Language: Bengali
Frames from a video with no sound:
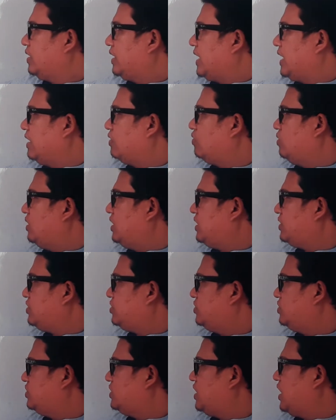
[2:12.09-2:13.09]
ক্যালকুলেট
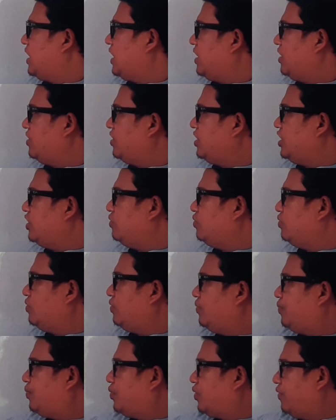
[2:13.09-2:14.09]
দ্য নিউ
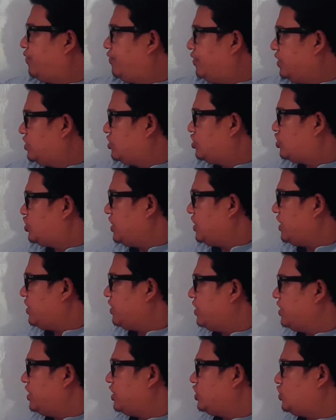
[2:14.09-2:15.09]
প্রফিট
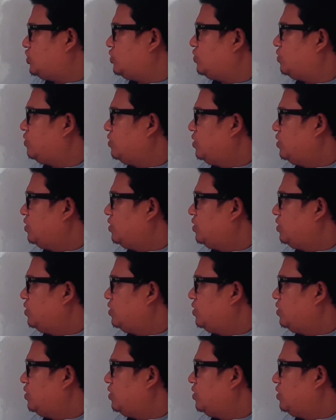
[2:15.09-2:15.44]
শেয়ারিং রেশিও